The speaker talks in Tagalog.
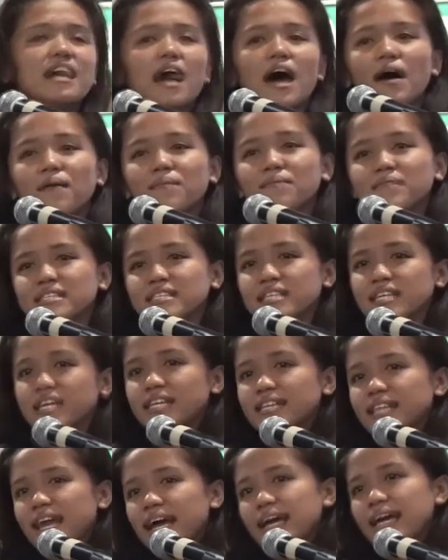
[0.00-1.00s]
um,
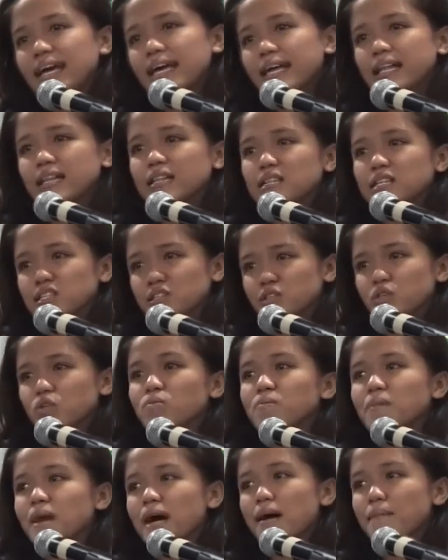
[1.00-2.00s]
masaya dahil
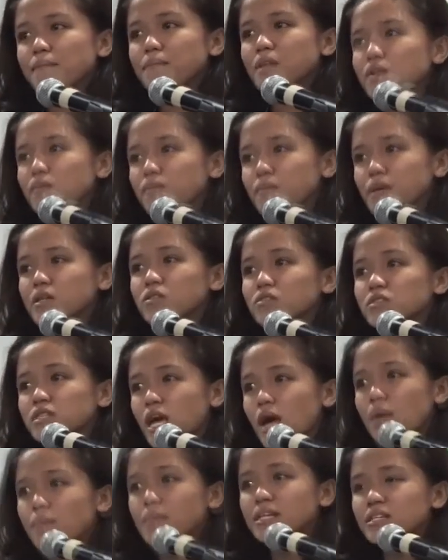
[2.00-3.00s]
yung mga Pilipino
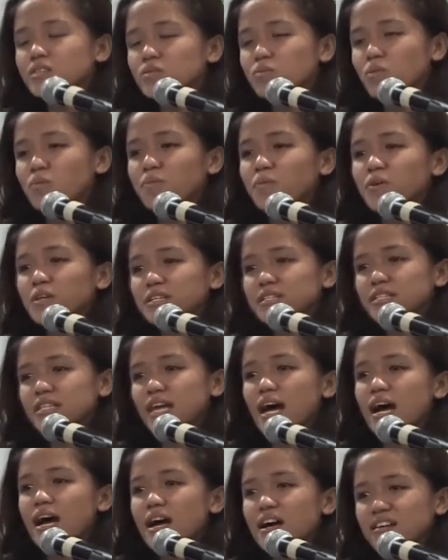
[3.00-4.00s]
sa amin
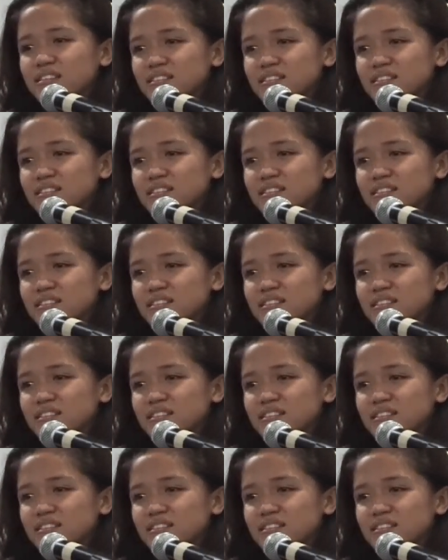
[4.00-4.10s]
sumuporta.